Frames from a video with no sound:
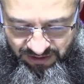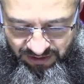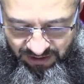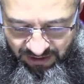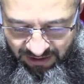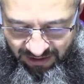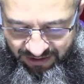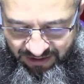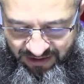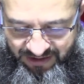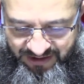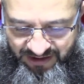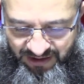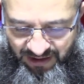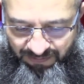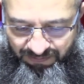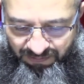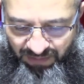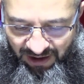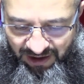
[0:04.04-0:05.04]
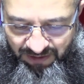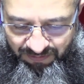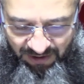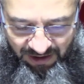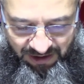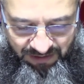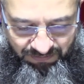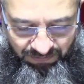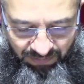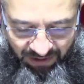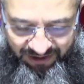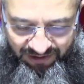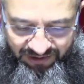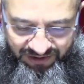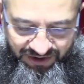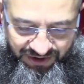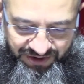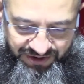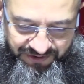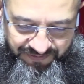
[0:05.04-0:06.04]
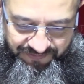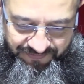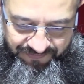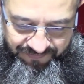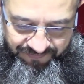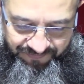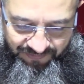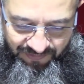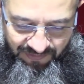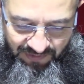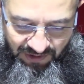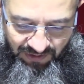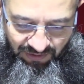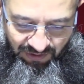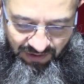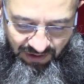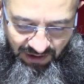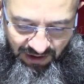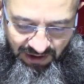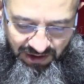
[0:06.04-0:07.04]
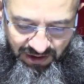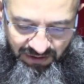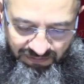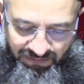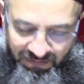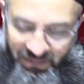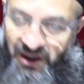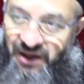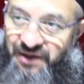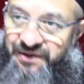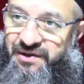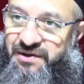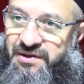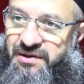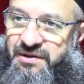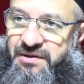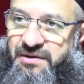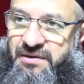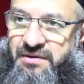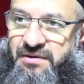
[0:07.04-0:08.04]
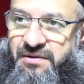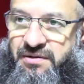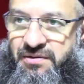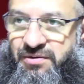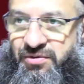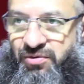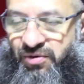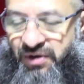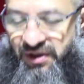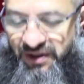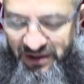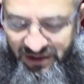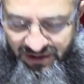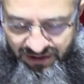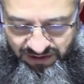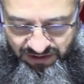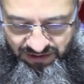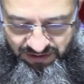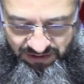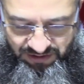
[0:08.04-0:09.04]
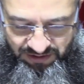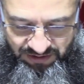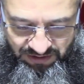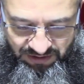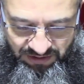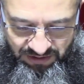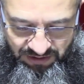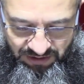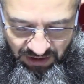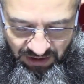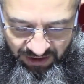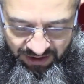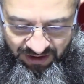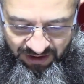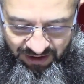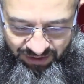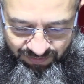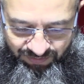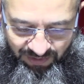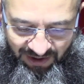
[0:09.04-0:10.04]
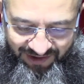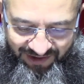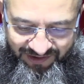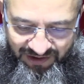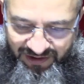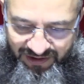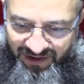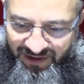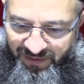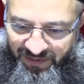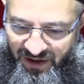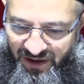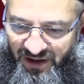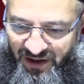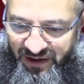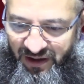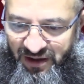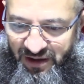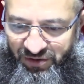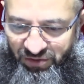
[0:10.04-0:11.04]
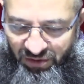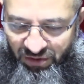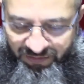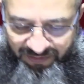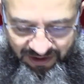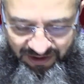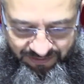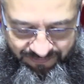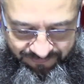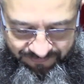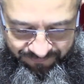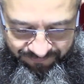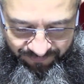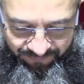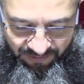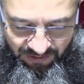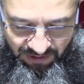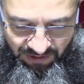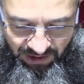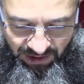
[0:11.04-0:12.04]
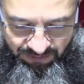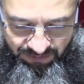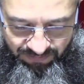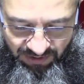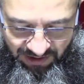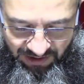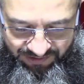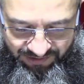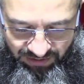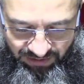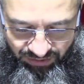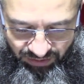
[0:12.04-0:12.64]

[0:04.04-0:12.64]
kendisine bakmak bayıltır. Evet hak batılı yok eder. Hakikat batıl ne demek? Hakikati olmayan. Hak batılı